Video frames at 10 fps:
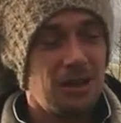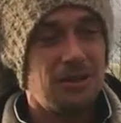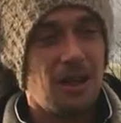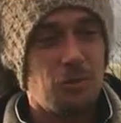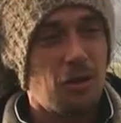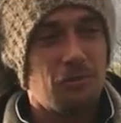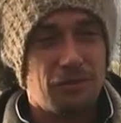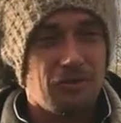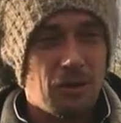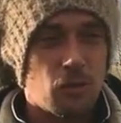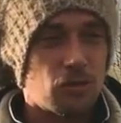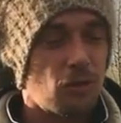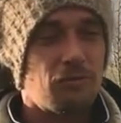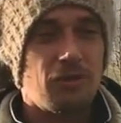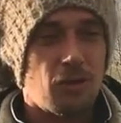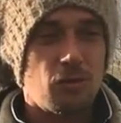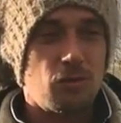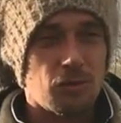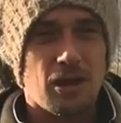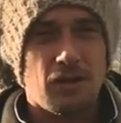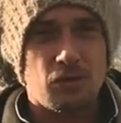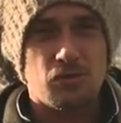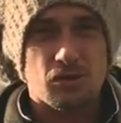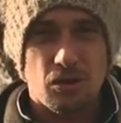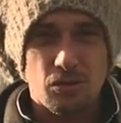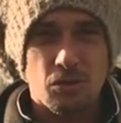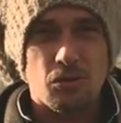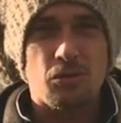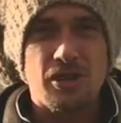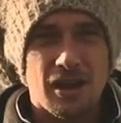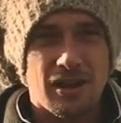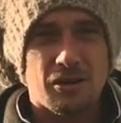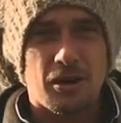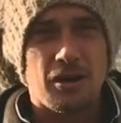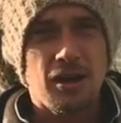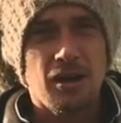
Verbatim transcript: Linda et moi, on voulait vraiment tendre vers le non-travail du sol. Donc on y allait, quoi.